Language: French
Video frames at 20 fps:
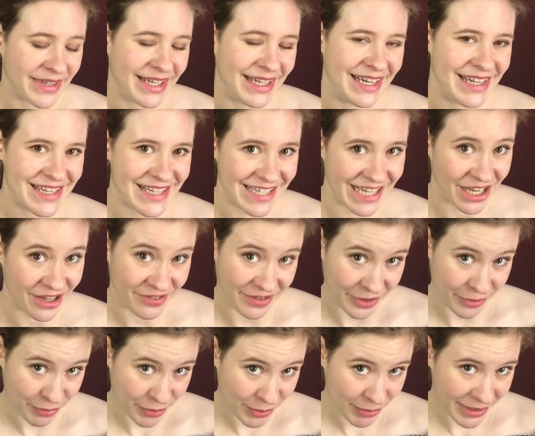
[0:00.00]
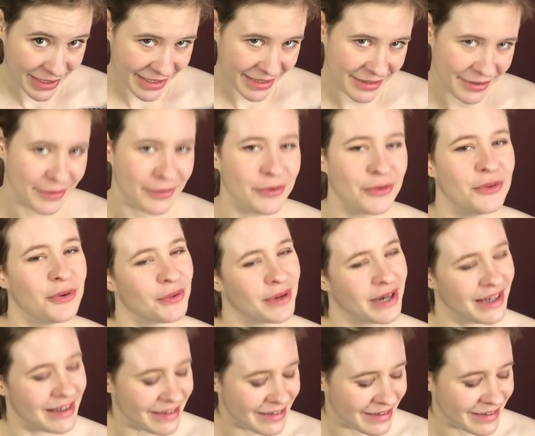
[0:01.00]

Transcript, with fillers: Les services publics, dont la